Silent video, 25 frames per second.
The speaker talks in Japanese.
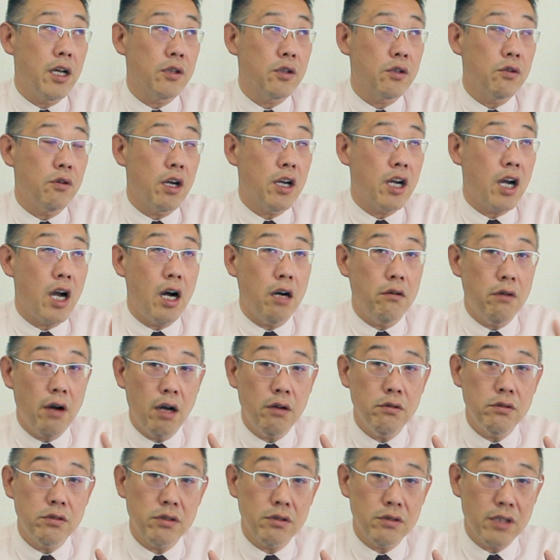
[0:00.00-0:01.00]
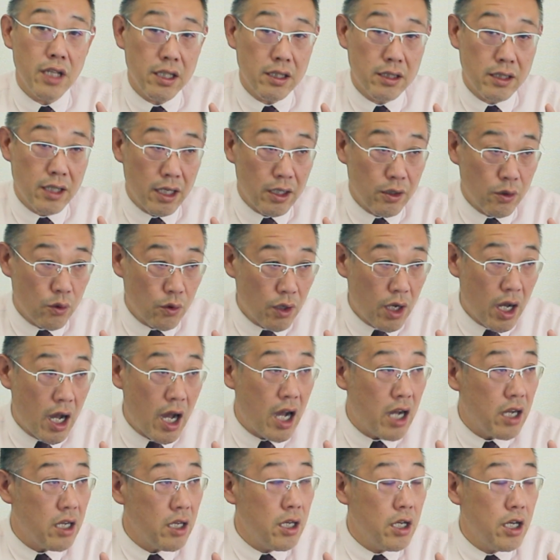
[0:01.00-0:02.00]
あとはカワウソだったりと
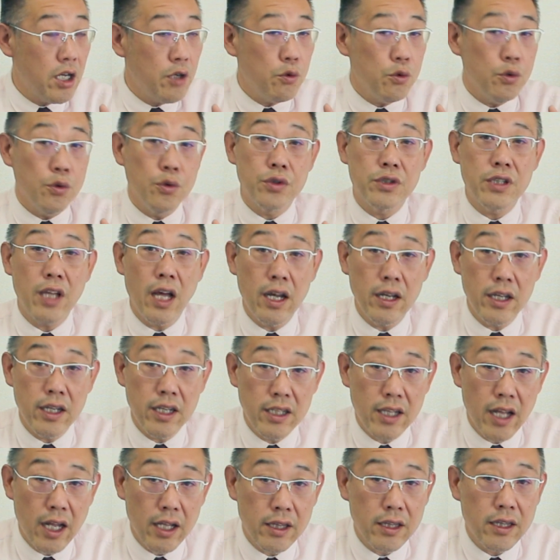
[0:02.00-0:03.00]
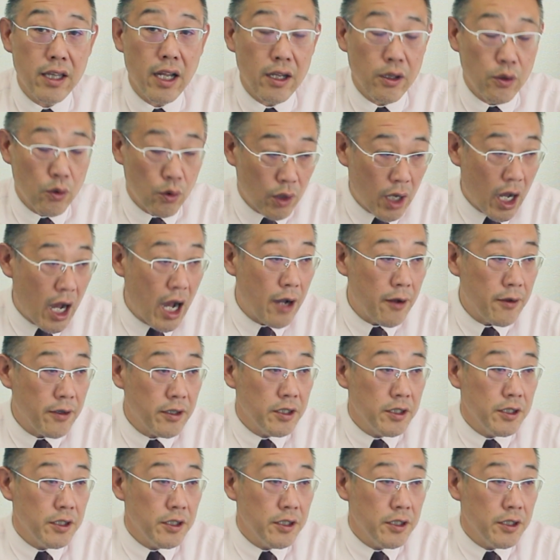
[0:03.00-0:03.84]
かウサギだったりとか。